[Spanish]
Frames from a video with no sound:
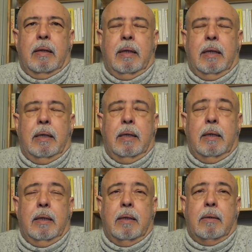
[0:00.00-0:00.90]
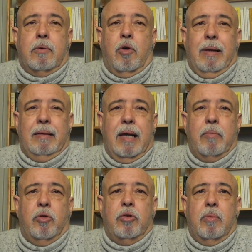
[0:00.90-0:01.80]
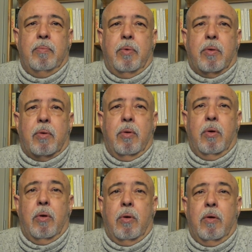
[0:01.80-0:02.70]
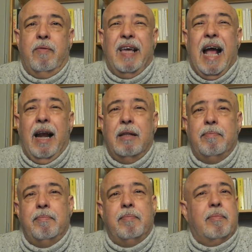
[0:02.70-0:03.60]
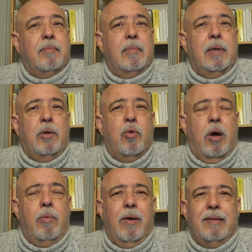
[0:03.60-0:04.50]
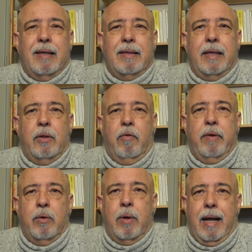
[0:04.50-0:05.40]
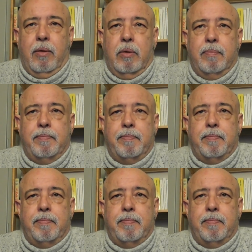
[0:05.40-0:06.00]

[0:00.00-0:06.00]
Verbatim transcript: Y comencemos por lo viral, y no hablo en sentido figurado.